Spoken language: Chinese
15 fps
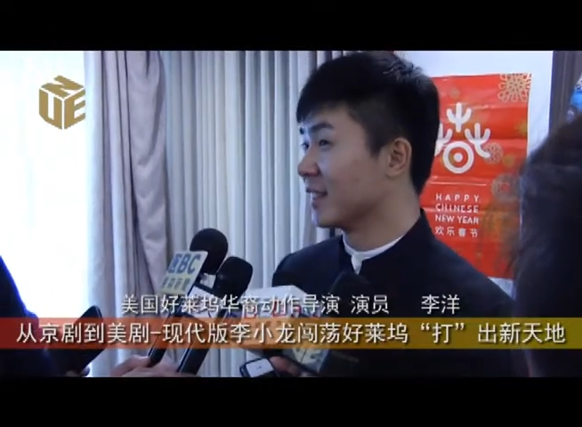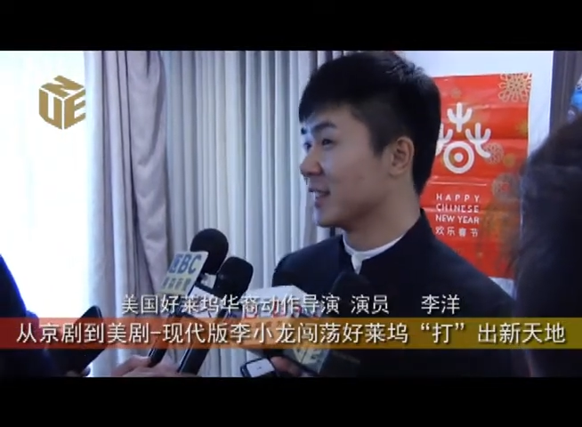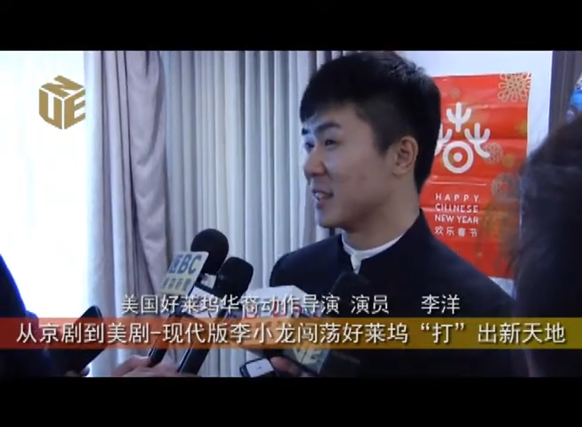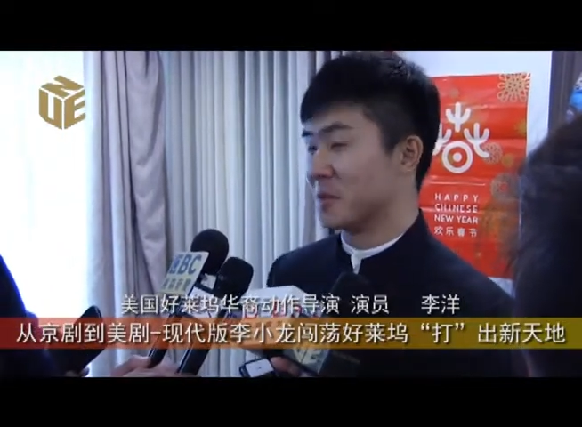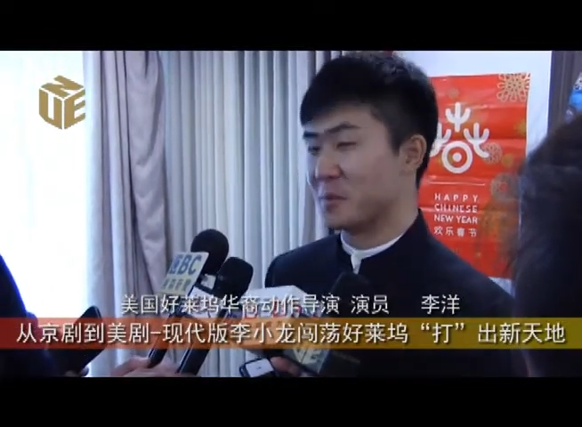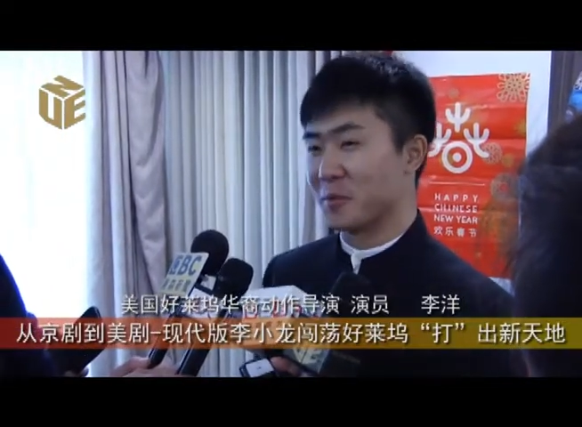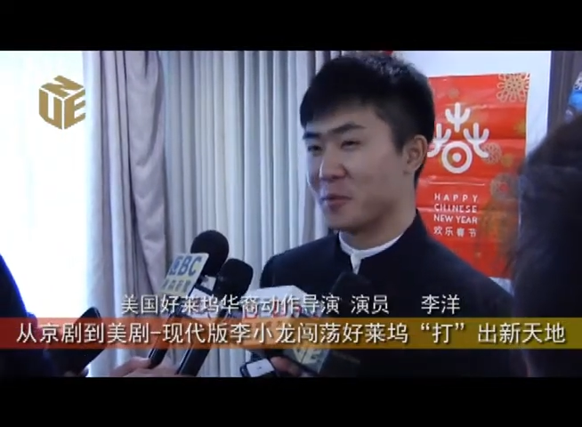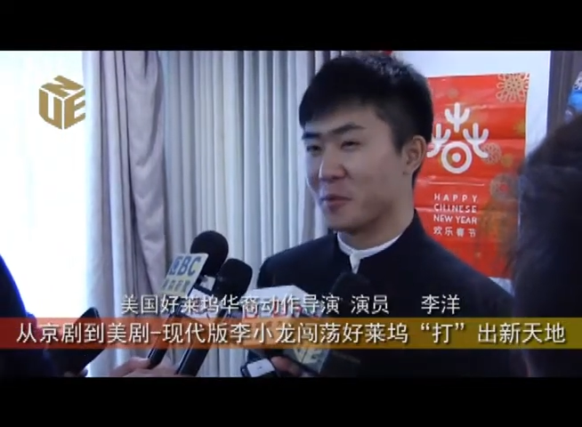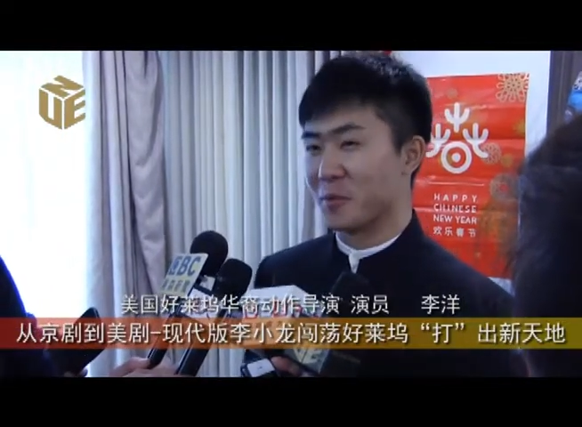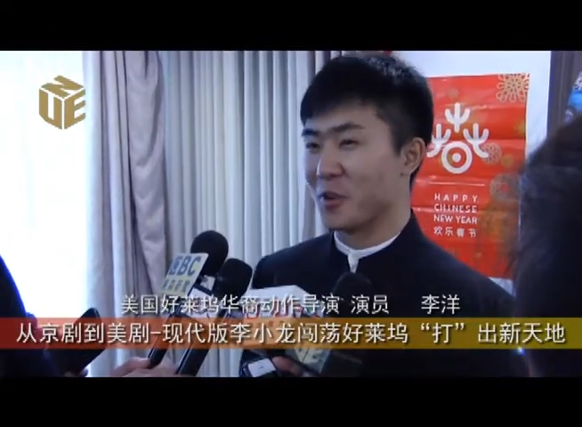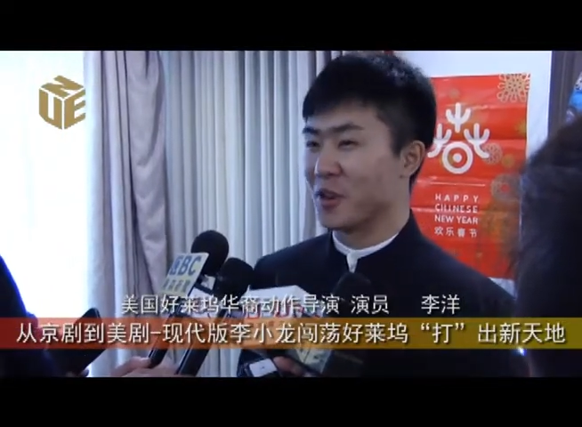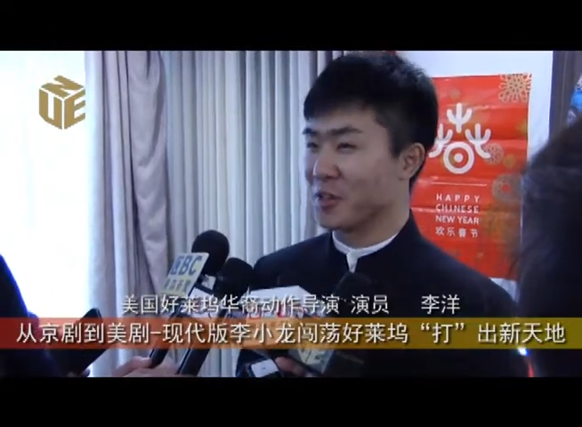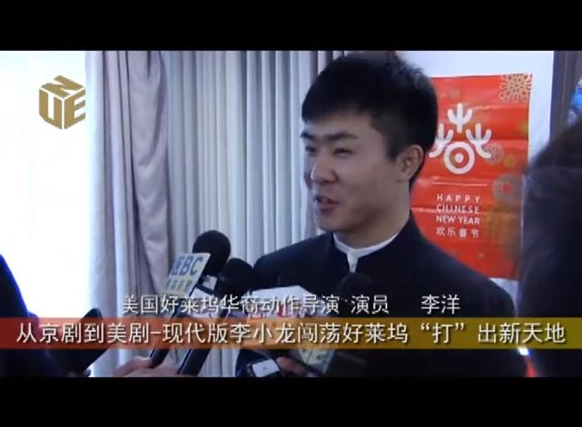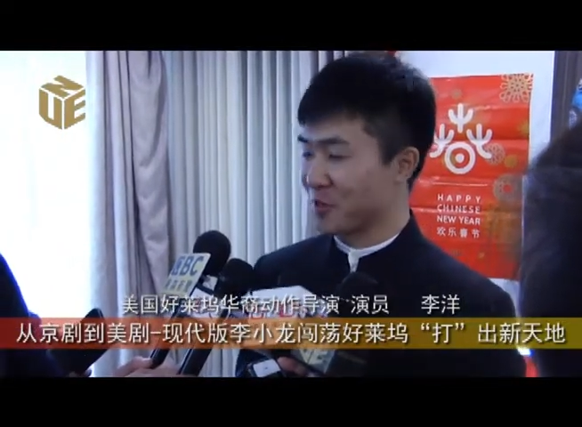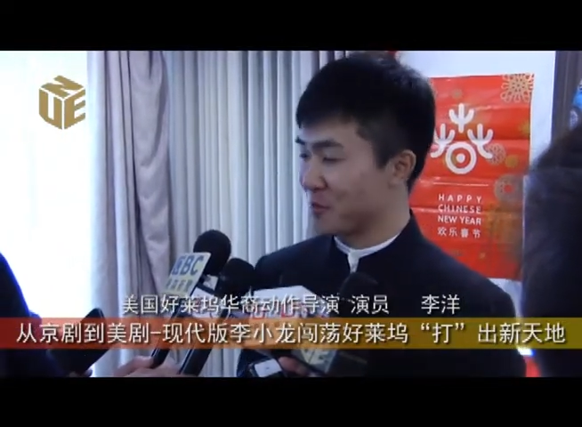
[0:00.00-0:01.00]
那么
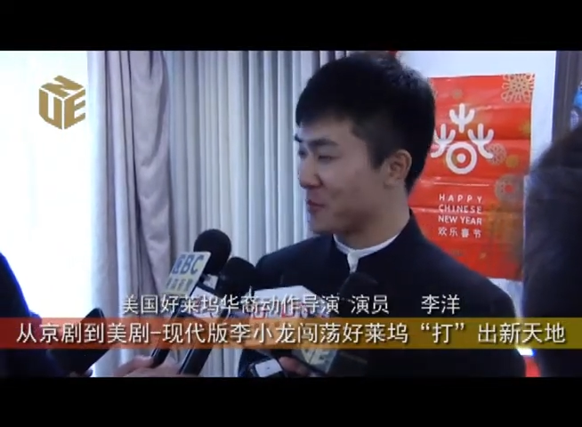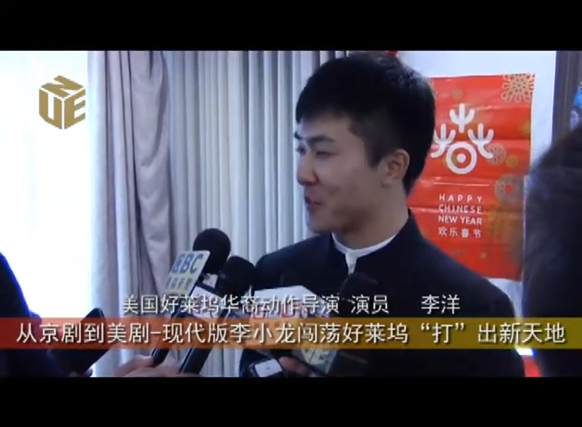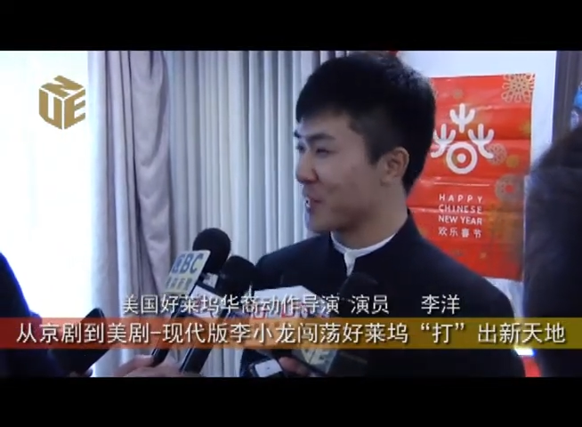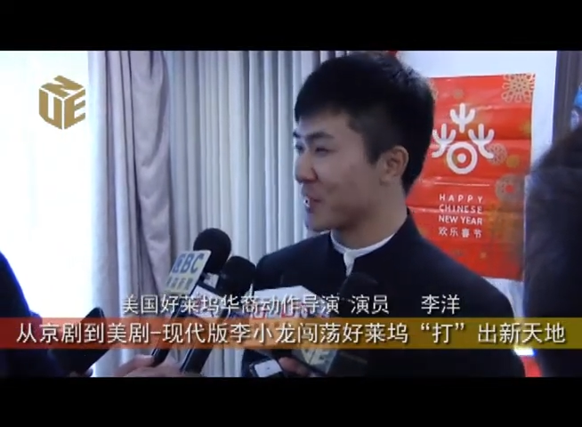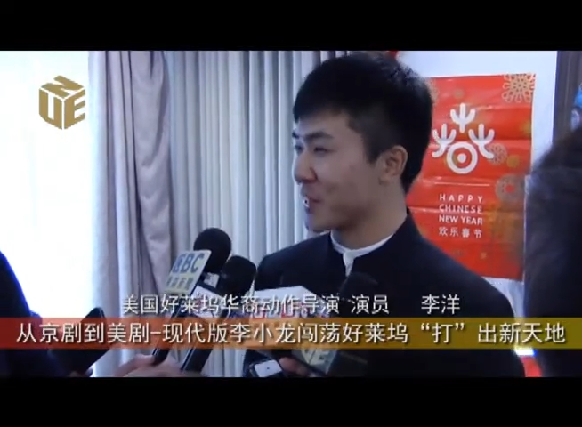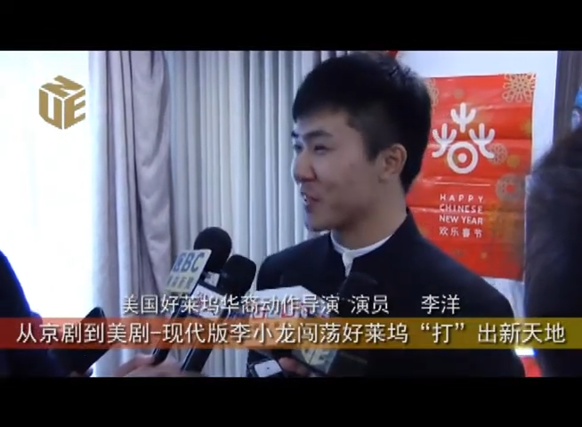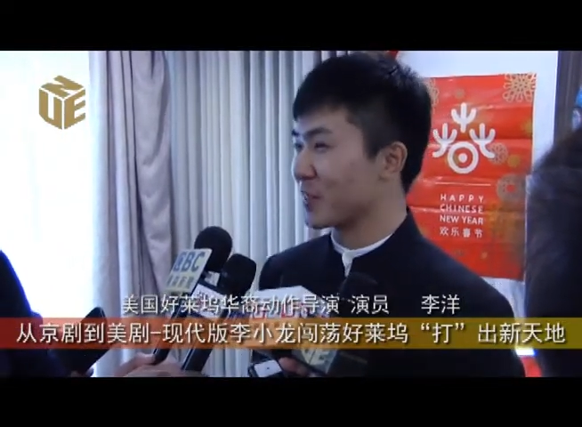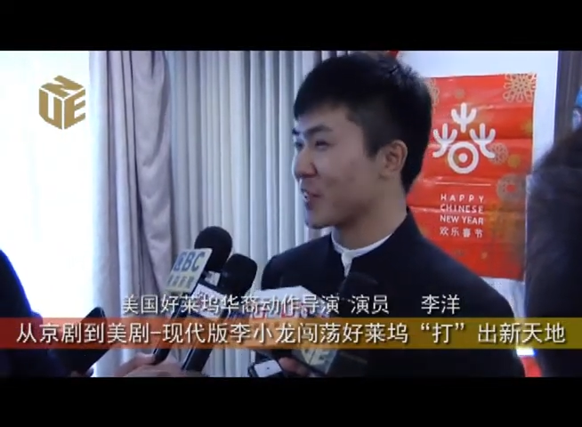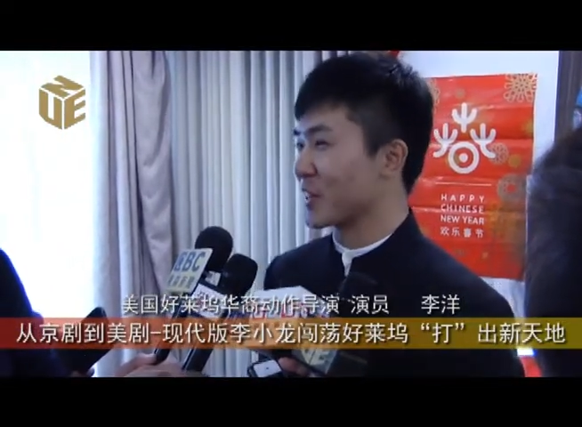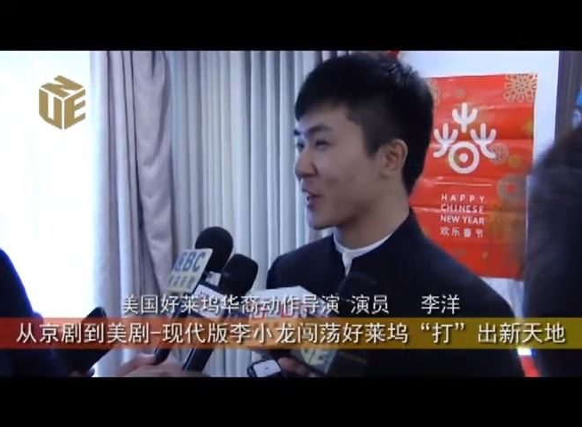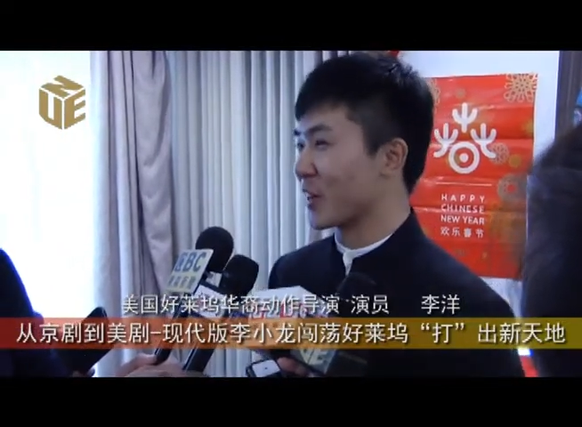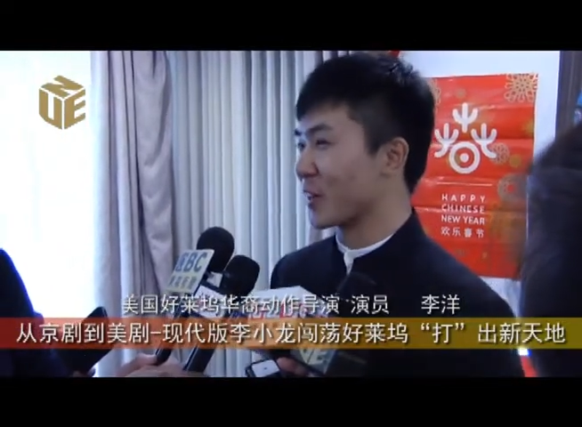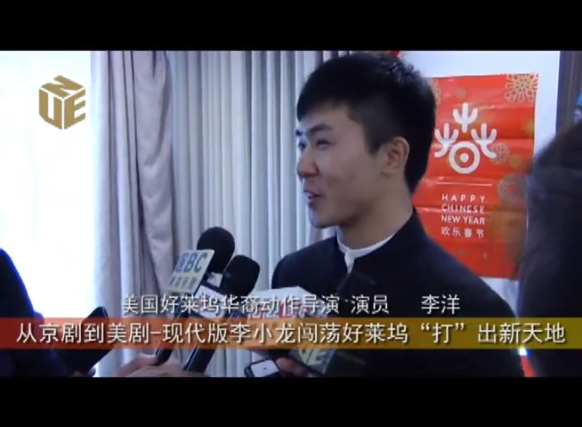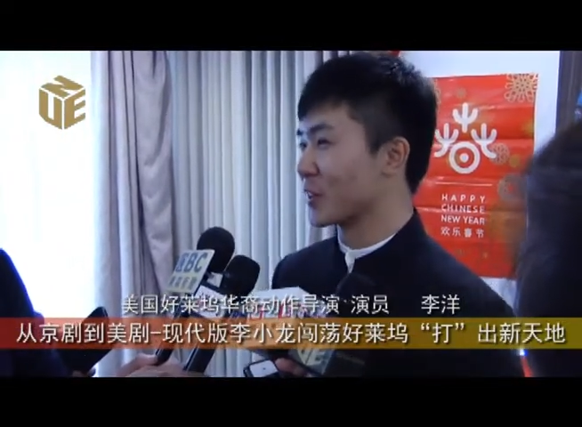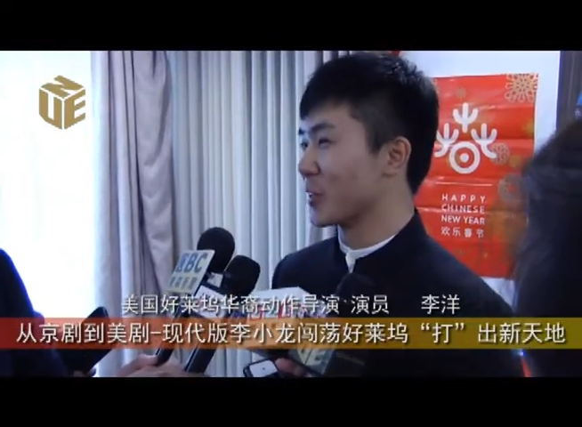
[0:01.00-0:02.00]
我是非常非
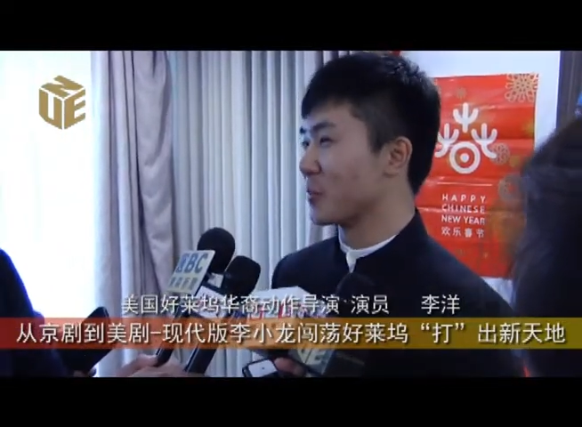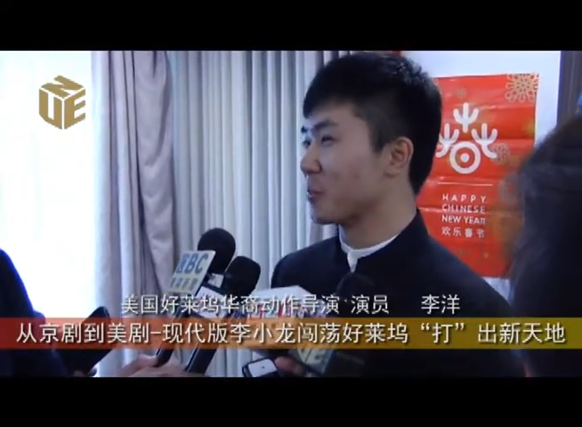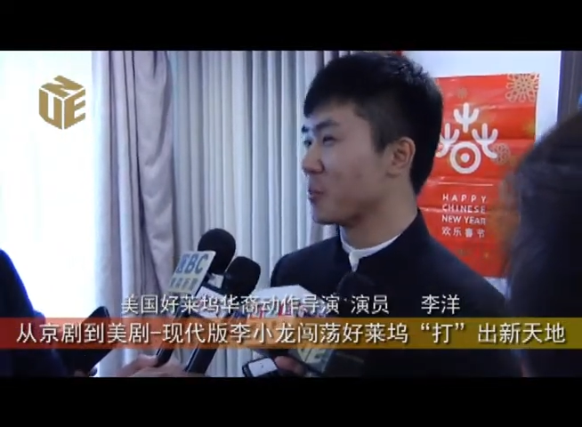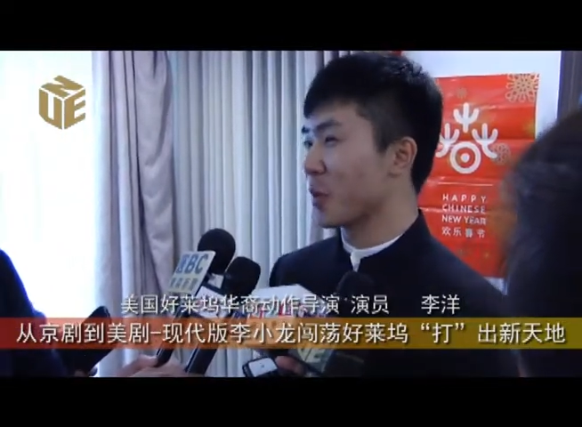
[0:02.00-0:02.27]
常高兴。